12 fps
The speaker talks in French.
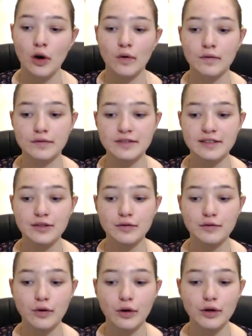On vous dit de
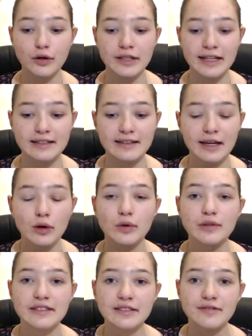vous reconnecter au
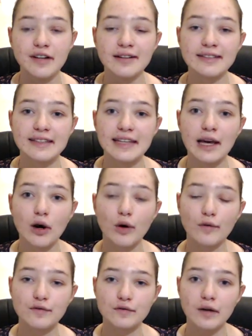divin qui est en
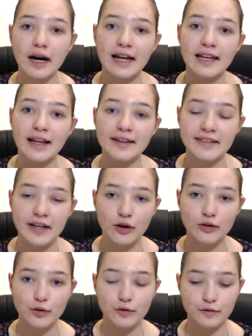vous, à
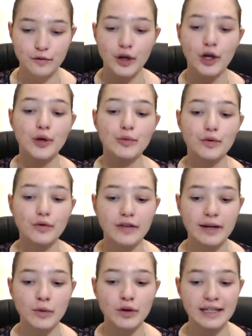l'intérieur de vous, pour
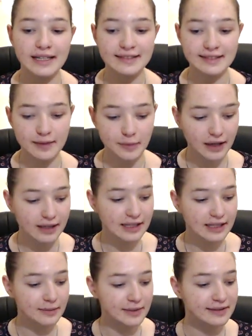vraiment laisser parler
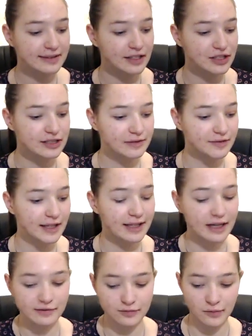les messages qui viennent à vous.